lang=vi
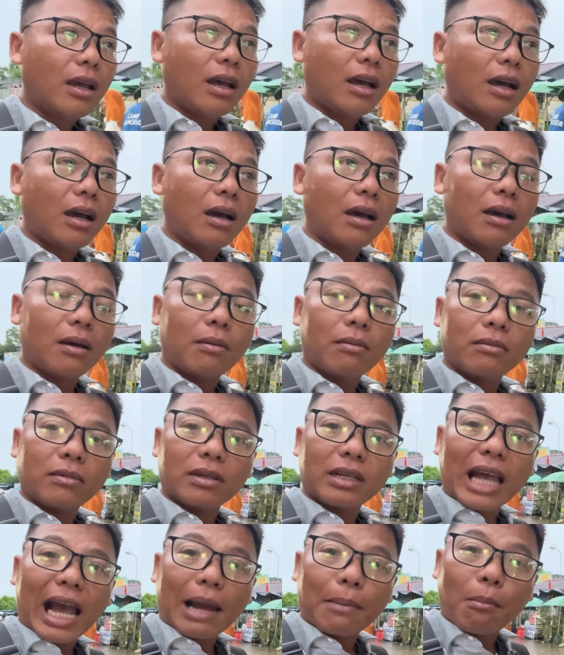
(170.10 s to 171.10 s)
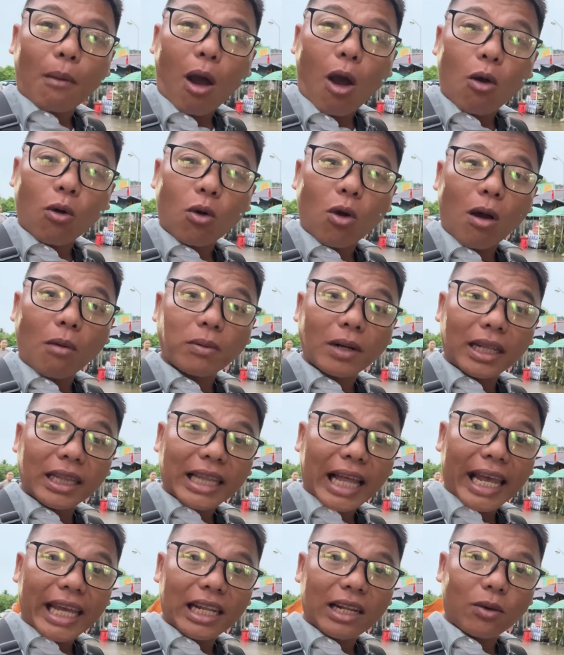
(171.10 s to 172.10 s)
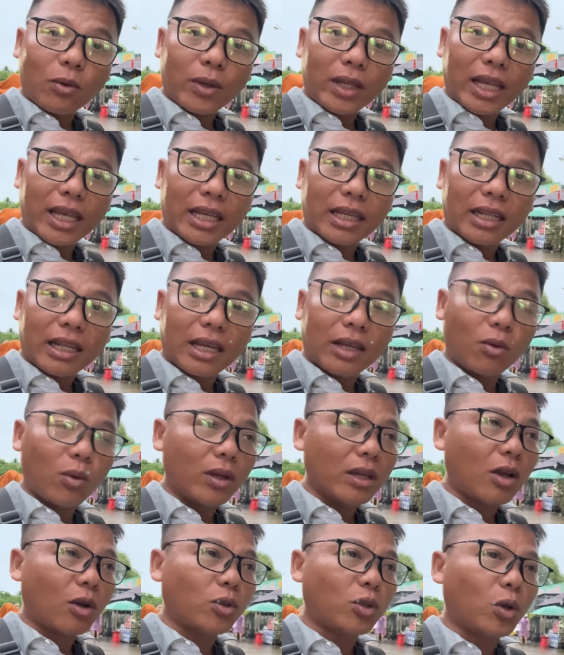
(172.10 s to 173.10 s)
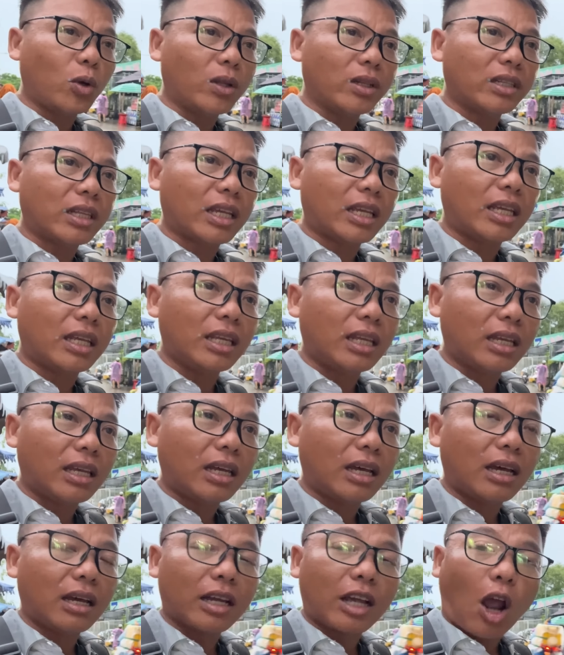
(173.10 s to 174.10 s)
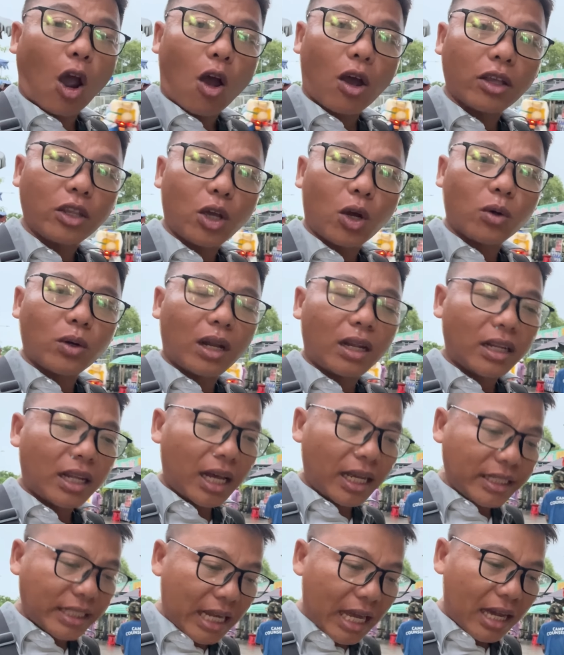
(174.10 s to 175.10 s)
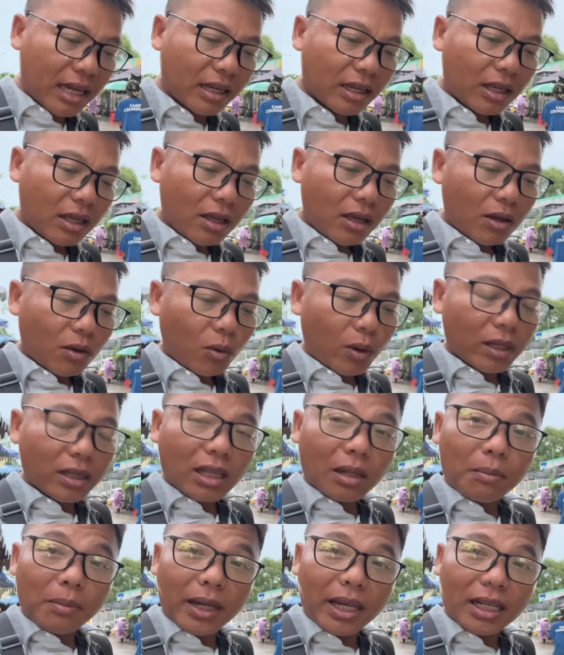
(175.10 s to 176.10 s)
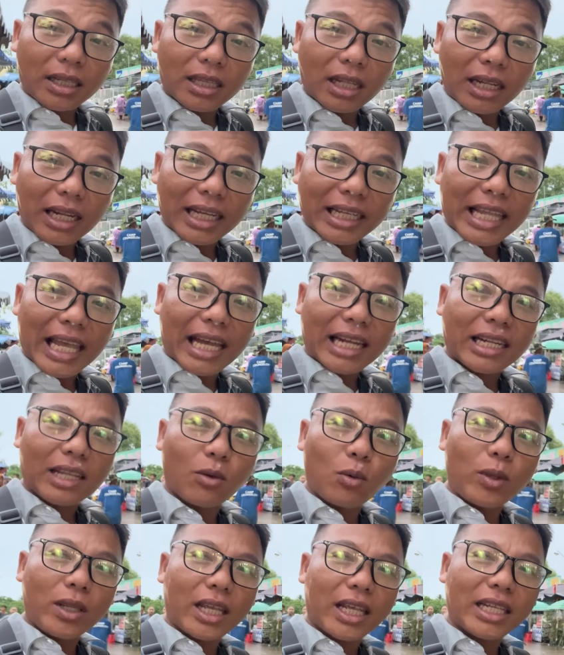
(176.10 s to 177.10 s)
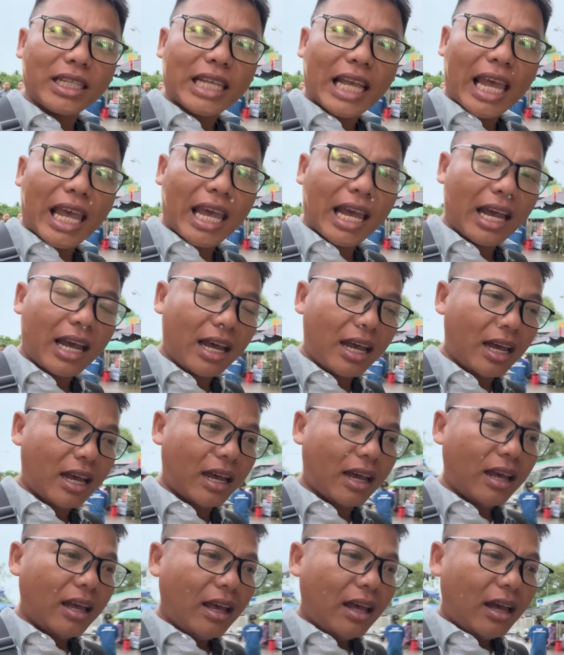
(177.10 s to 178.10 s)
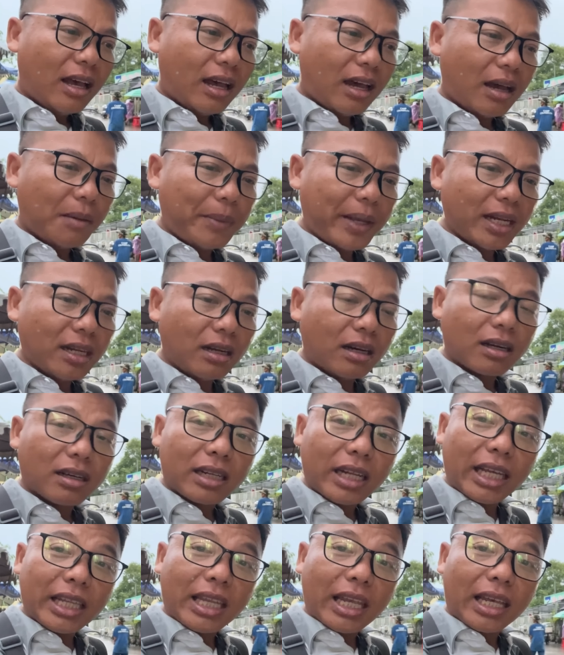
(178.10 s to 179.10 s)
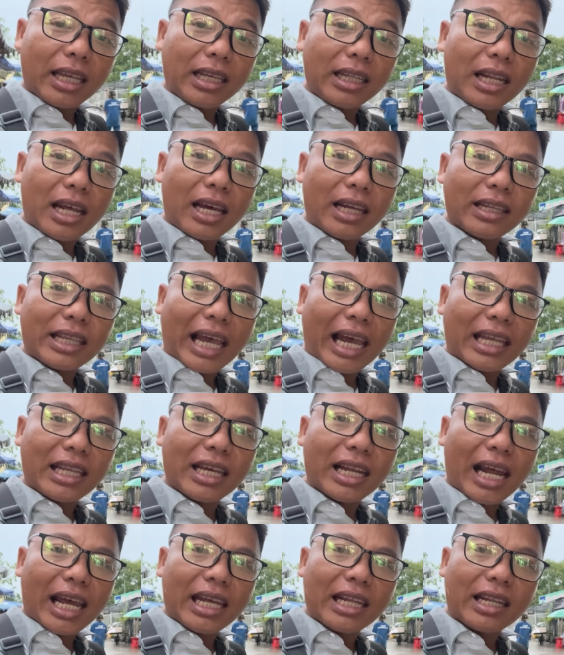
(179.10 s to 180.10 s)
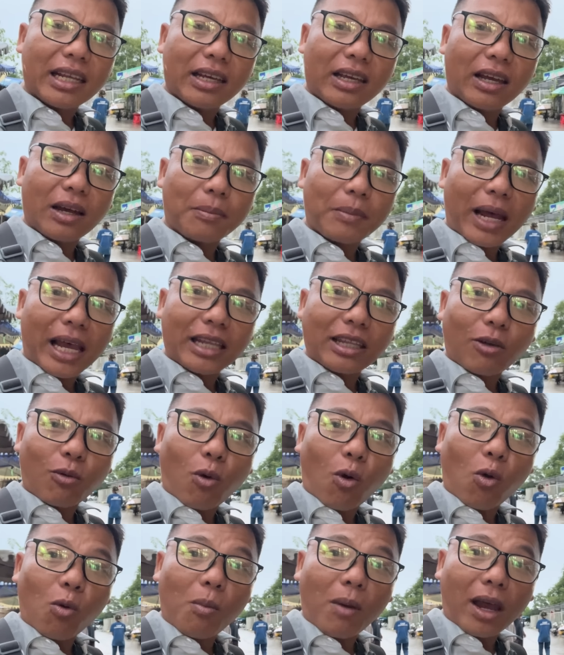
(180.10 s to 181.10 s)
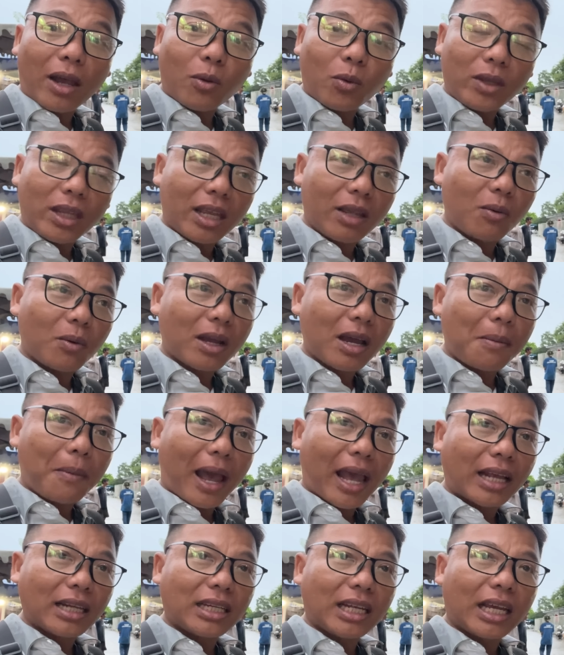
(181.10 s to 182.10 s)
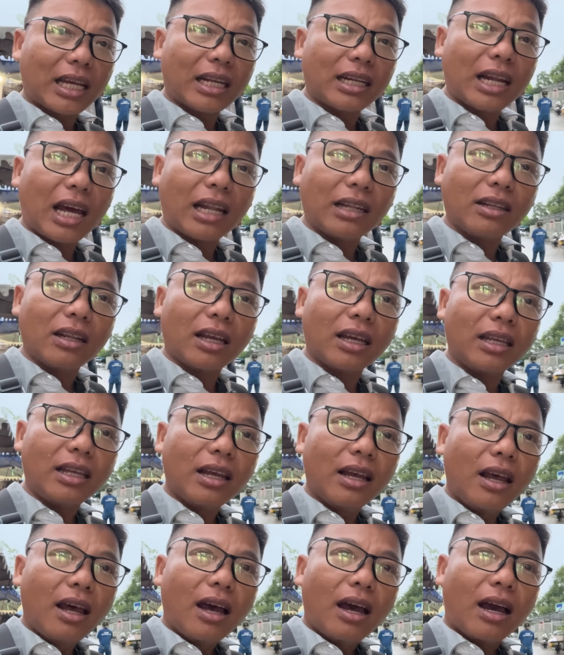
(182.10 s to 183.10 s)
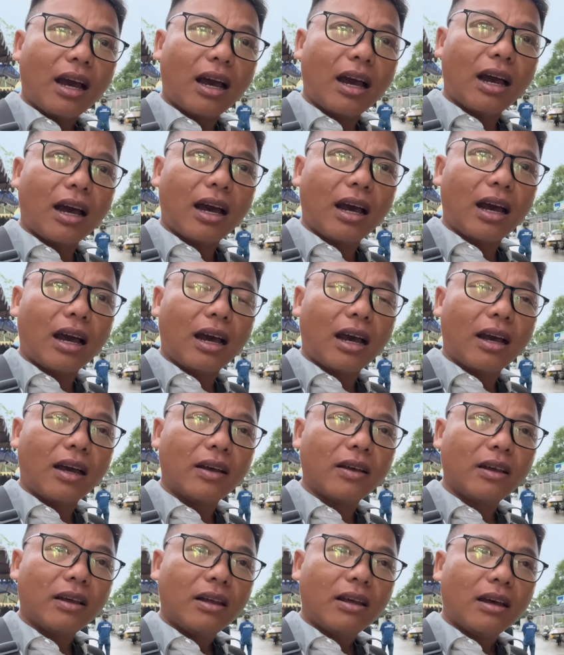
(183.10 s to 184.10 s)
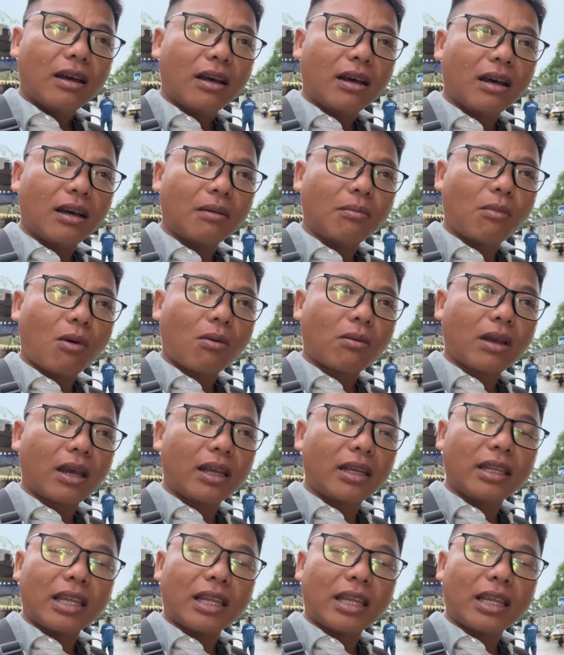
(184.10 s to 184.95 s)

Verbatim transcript: à, gần mộ của ông Đình Tây đó quý vị thì quý cô chú anh chị à, gõ vô đình Thới Sơn huyện Tịnh Biên tỉnh An Giang thì quý vị sẽ à, biết được địa chỉ để chạy về đây thì hôm nay Châu Phú mời quý vị và các bạn sẽ đến với à, à, một cái